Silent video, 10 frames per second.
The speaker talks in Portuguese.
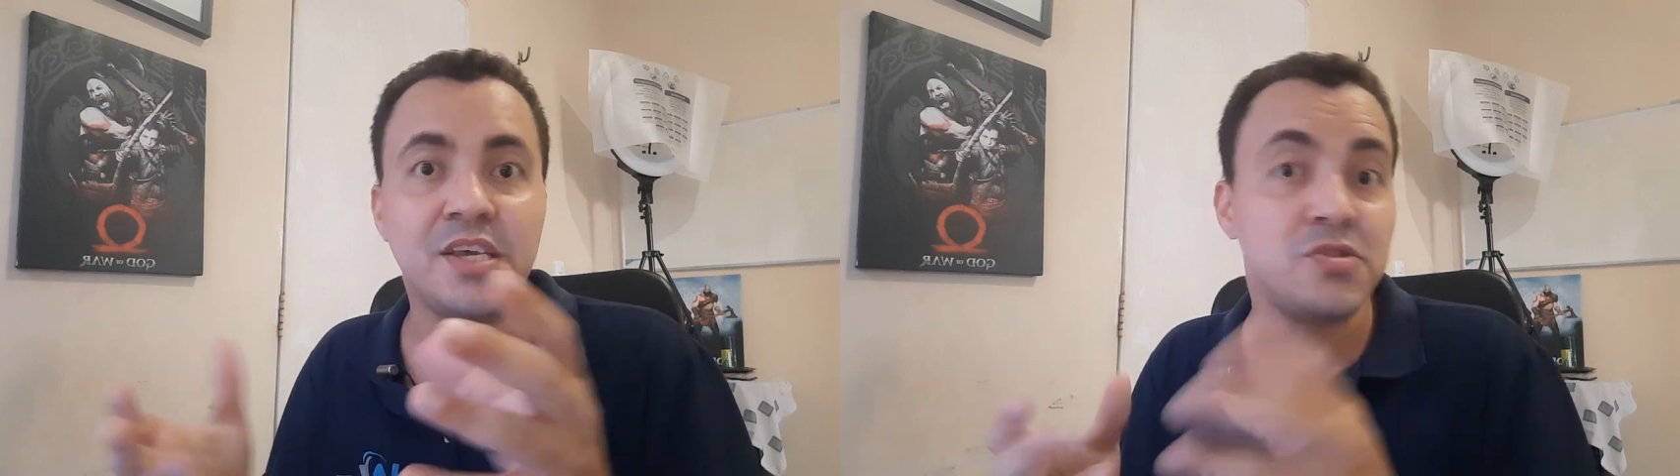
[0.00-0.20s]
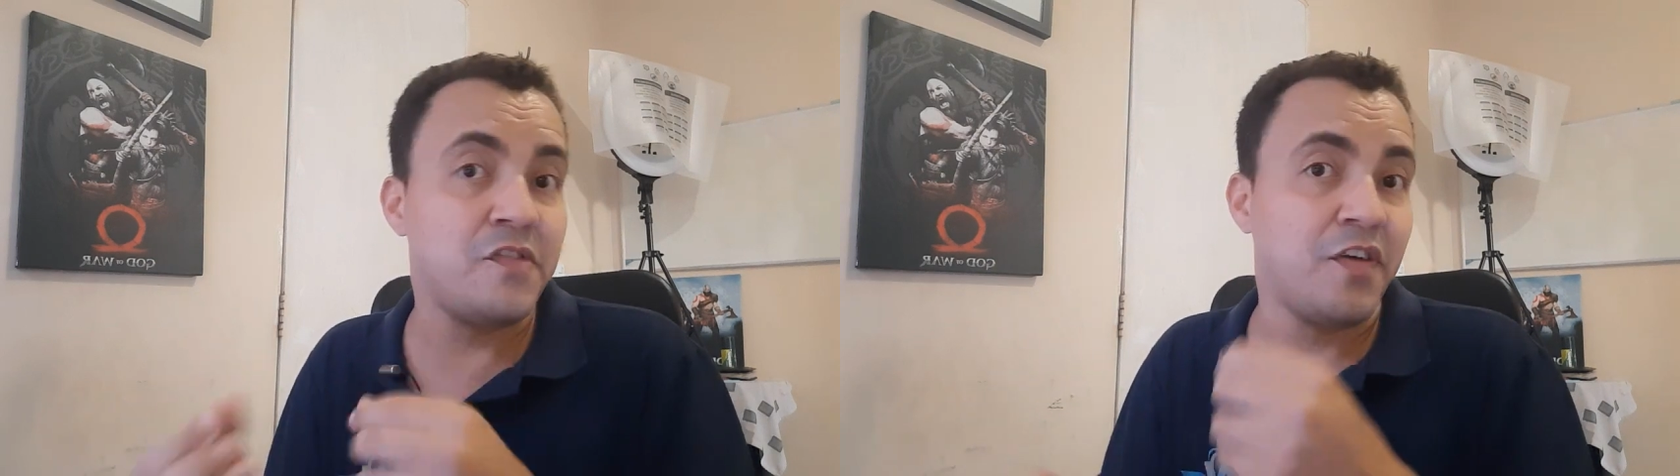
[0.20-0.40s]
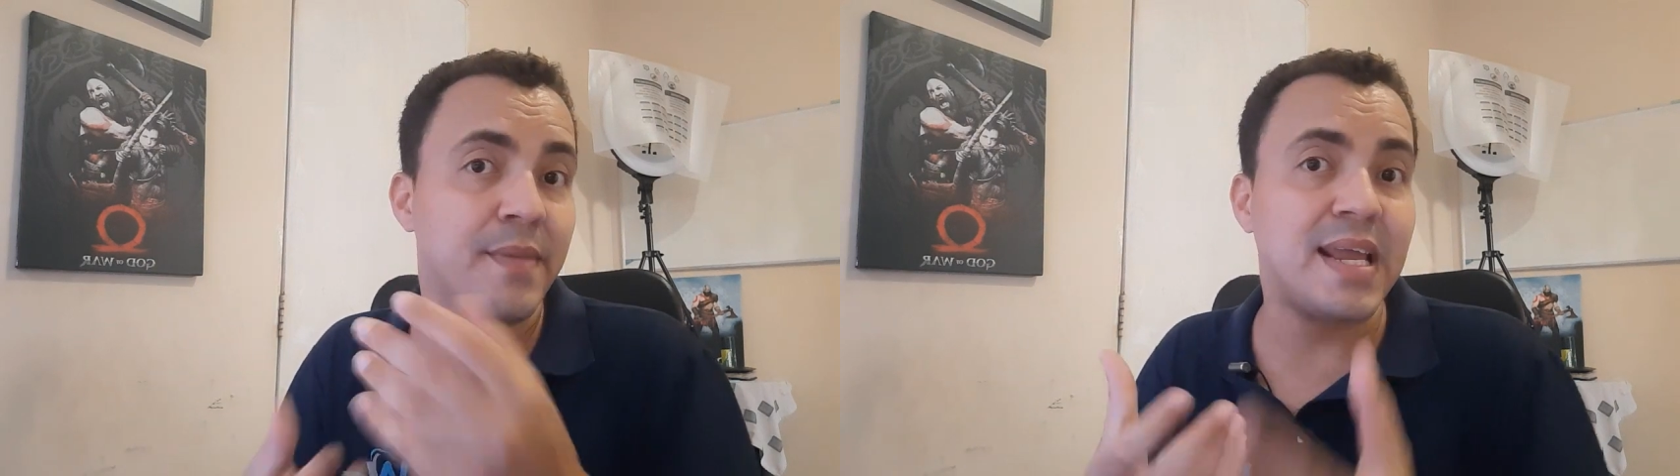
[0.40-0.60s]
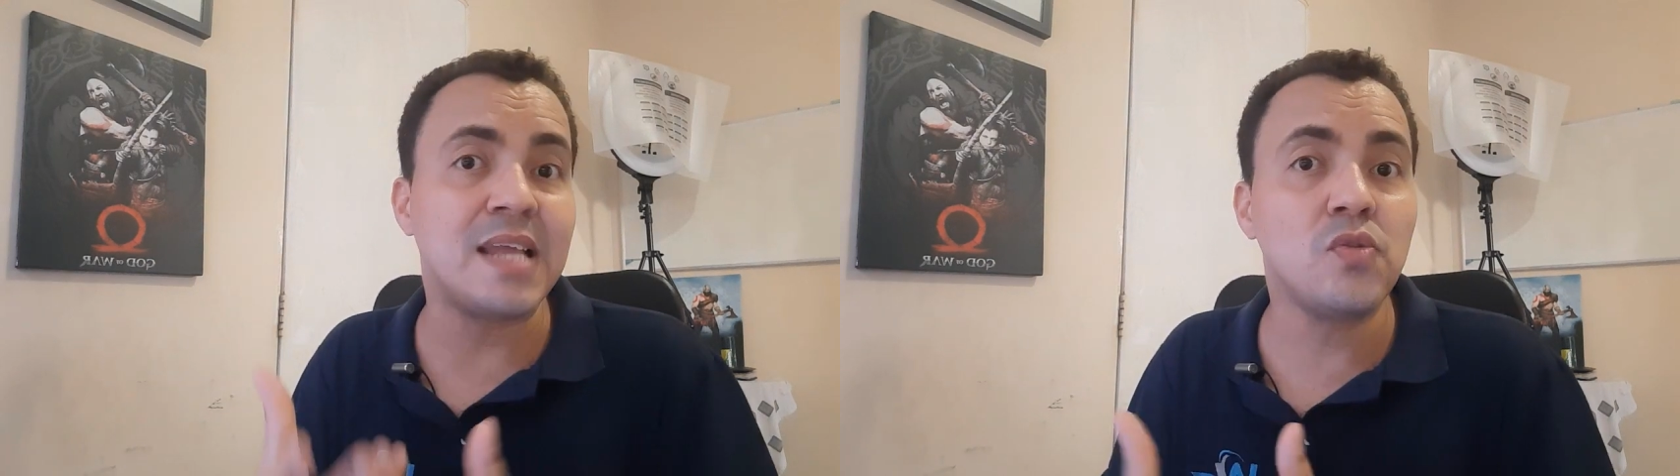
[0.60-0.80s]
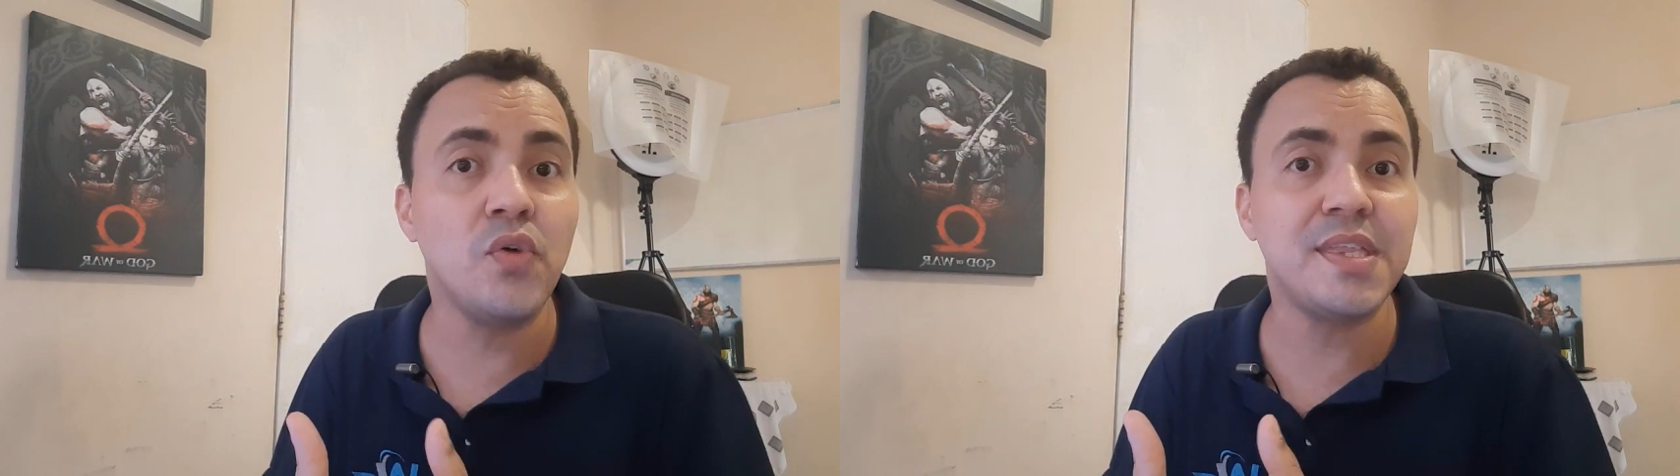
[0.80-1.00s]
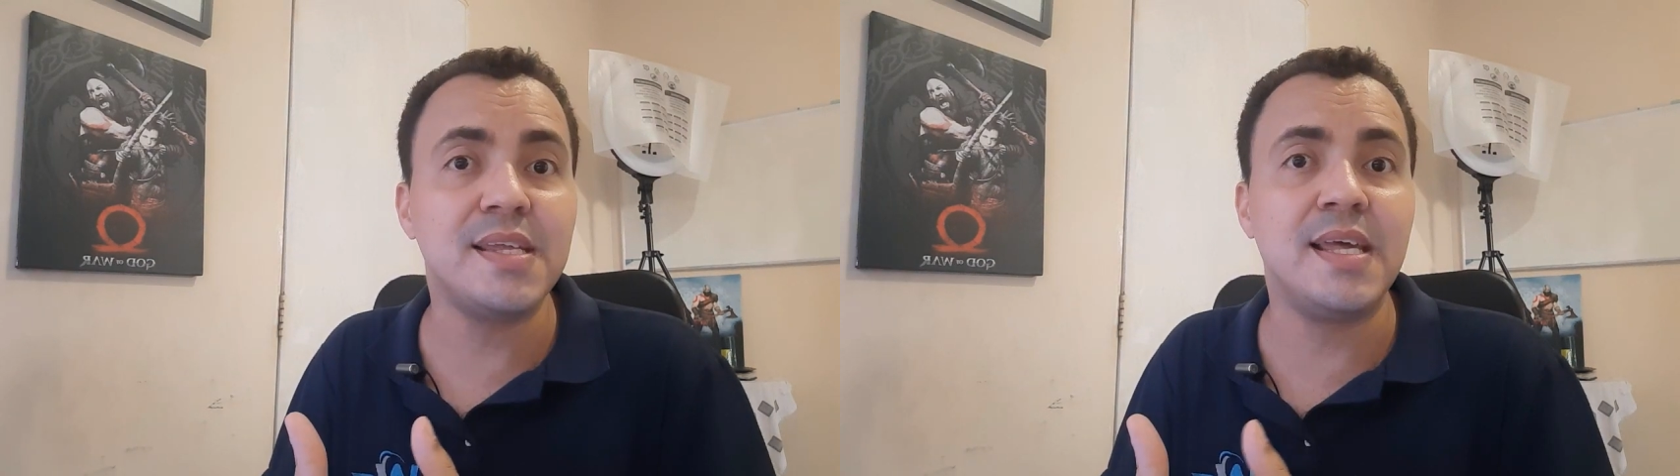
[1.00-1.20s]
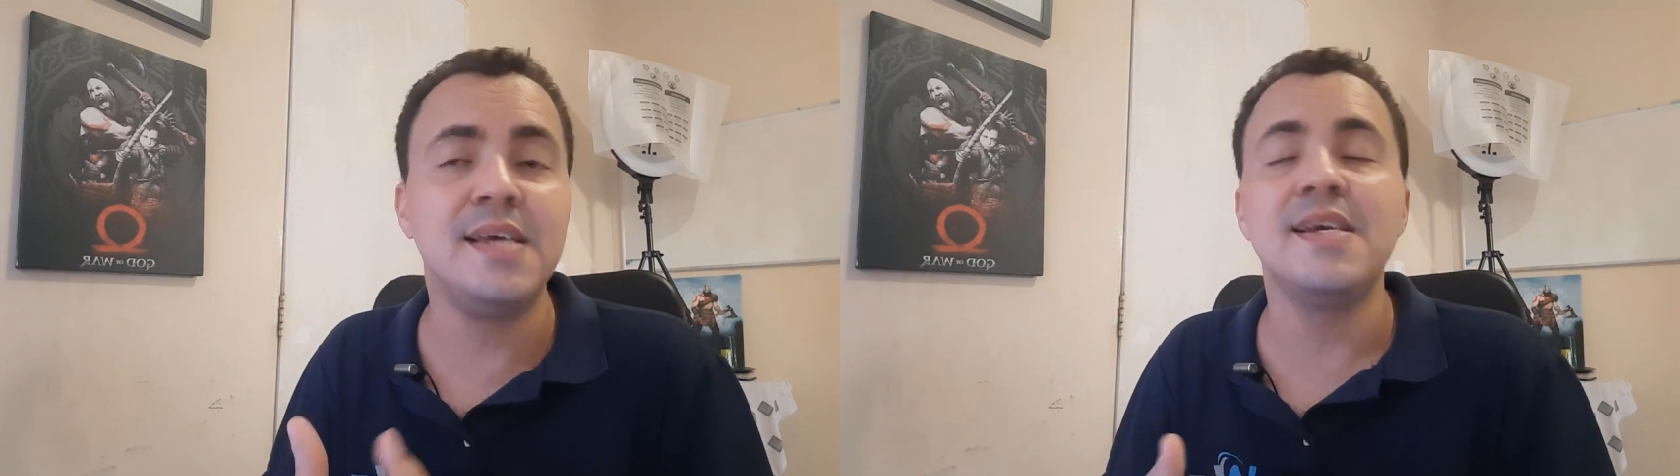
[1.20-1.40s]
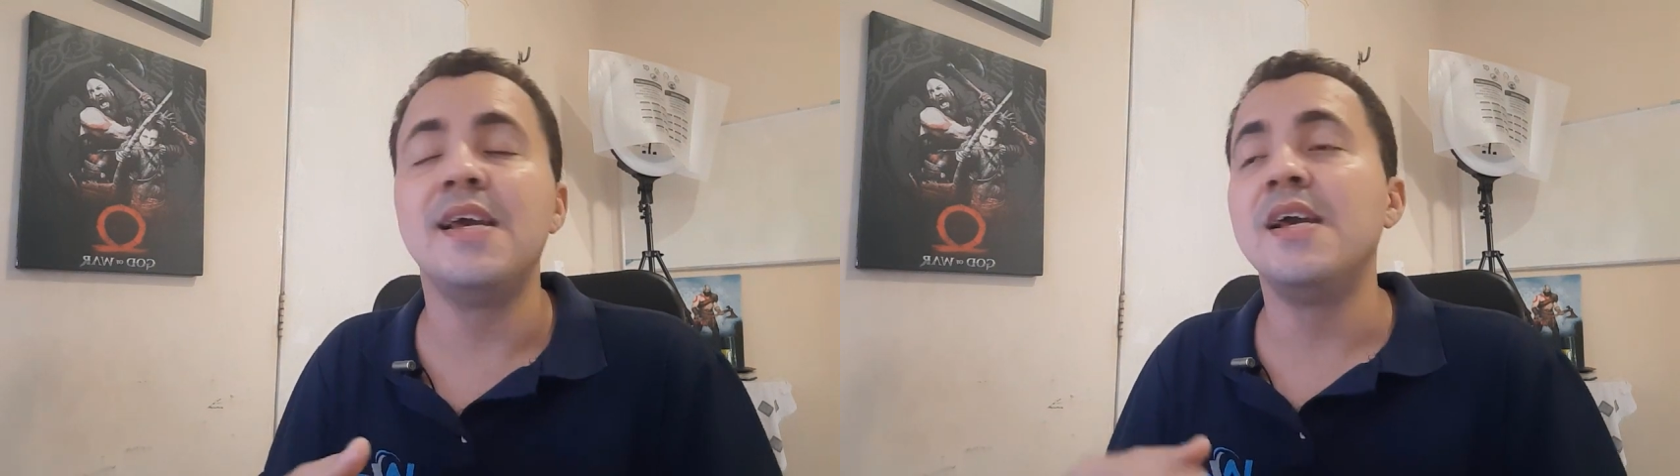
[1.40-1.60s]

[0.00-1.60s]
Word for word: isso de forma gratuita, né?